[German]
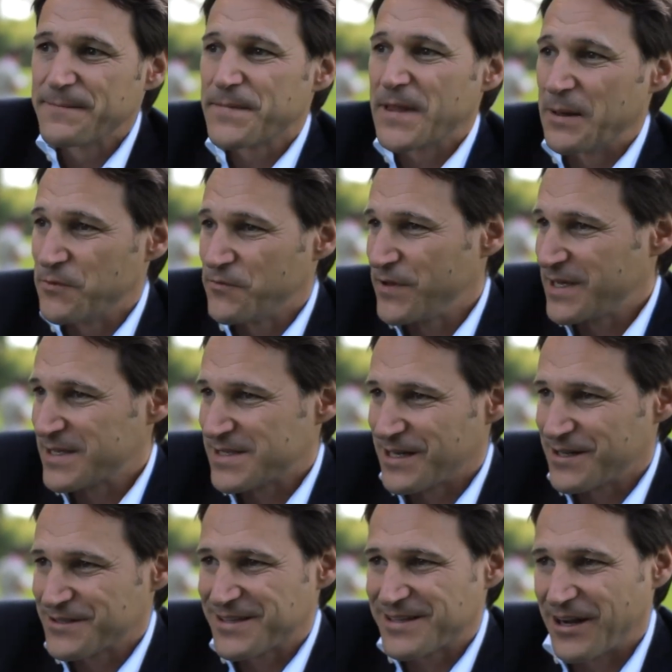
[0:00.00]
Aber wie
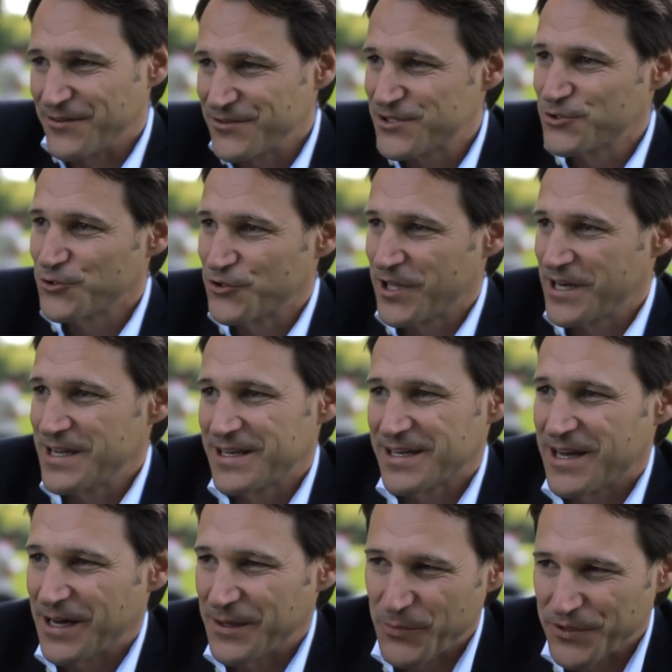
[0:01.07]
gesagt, ganz durchdringen
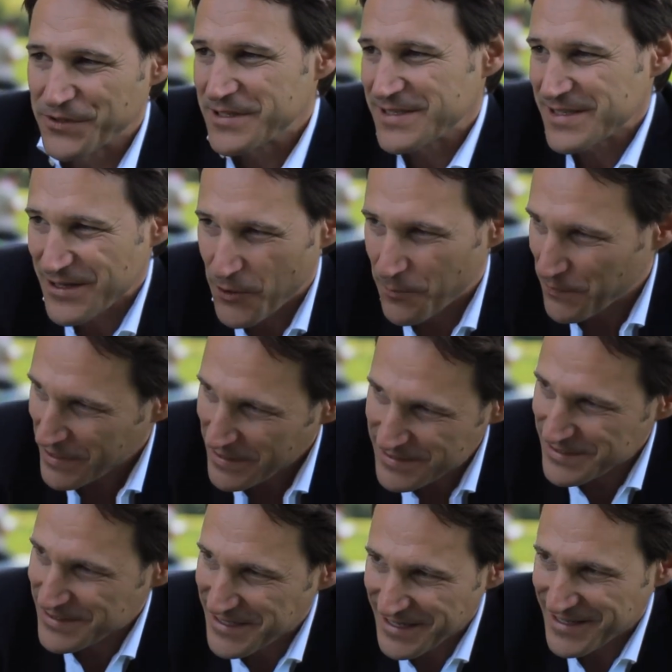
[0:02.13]
kann man diese
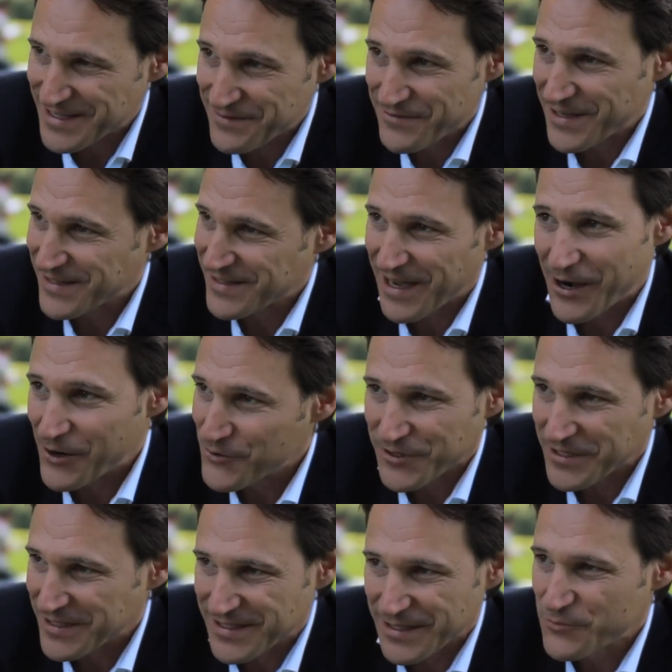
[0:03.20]
Komplexität der Welt auch
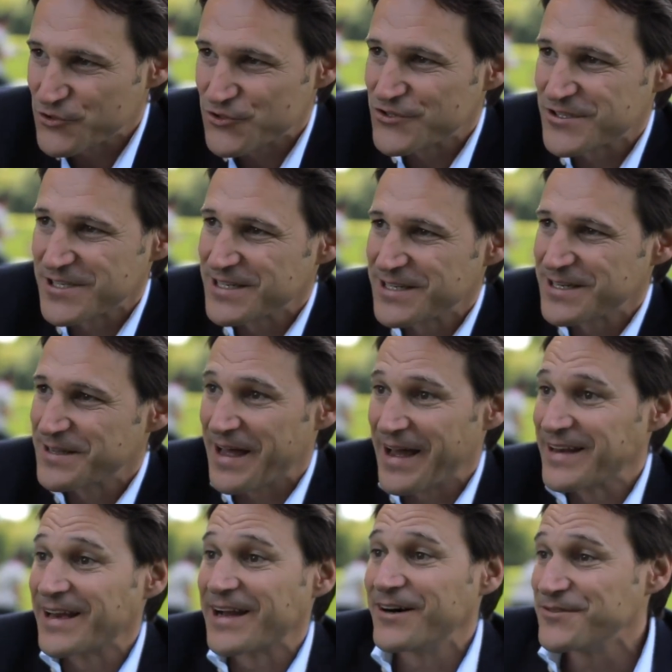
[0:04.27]
nicht. Da müssen mhm. Sie
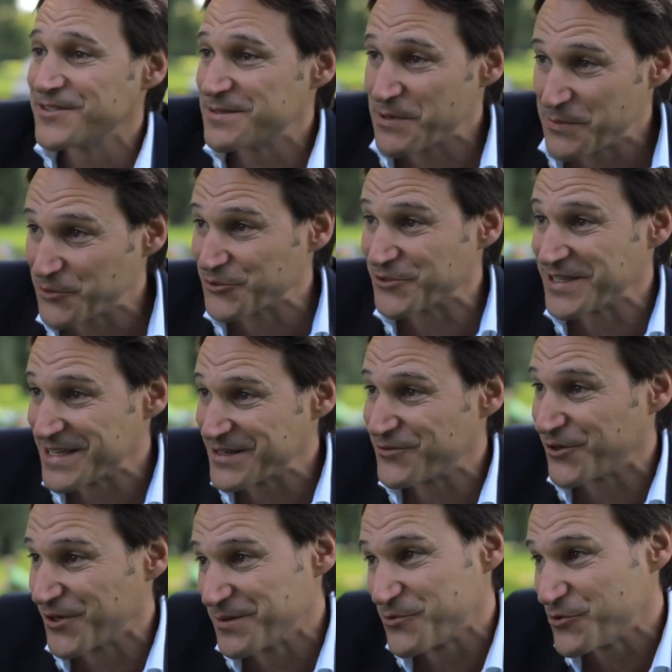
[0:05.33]
eine ganze Bibliothek
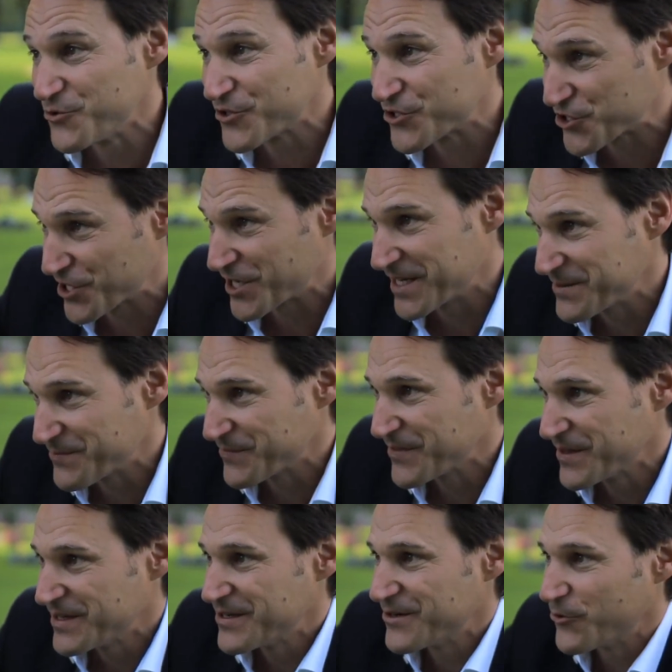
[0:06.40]
voller Bücher schreiben
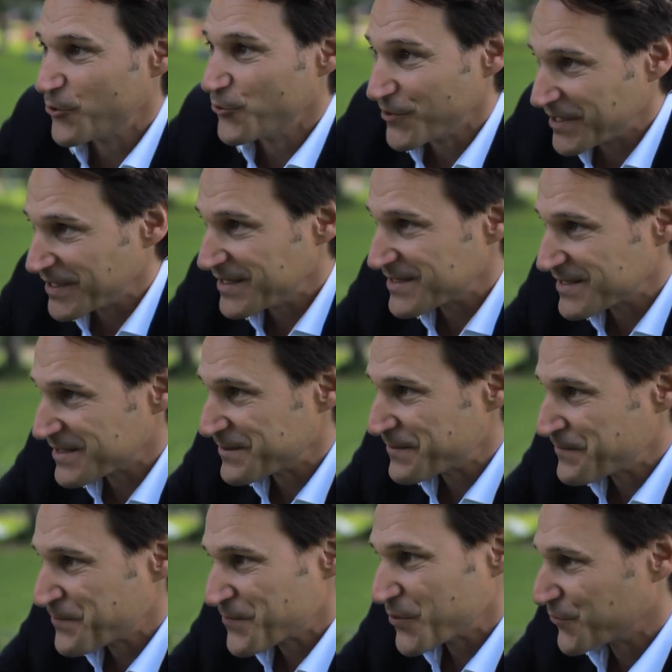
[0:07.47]
und lesen
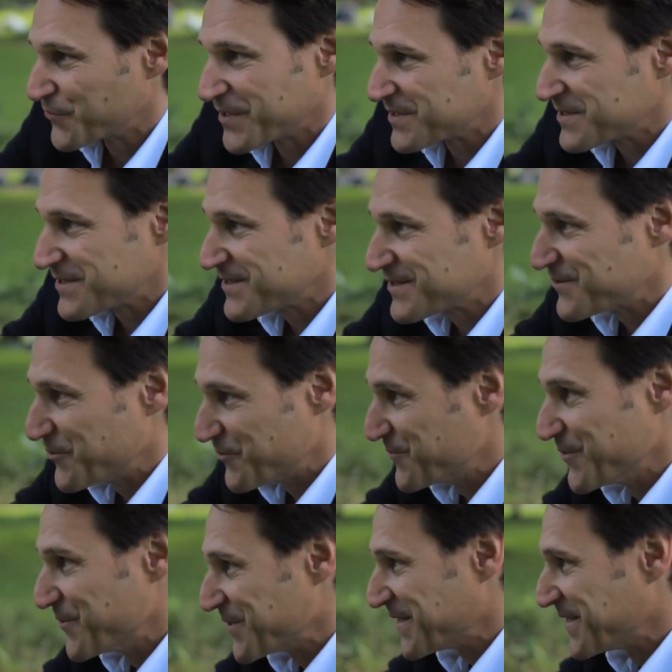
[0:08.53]
und das ist
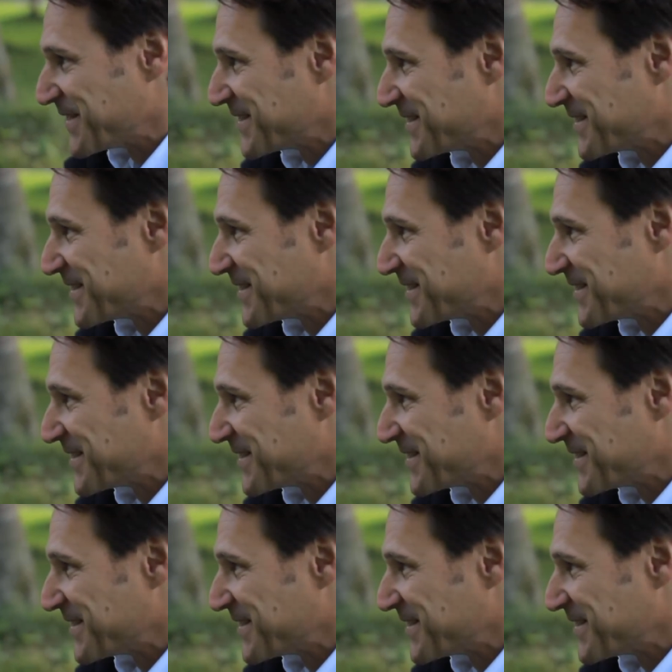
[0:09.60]
unmöglich.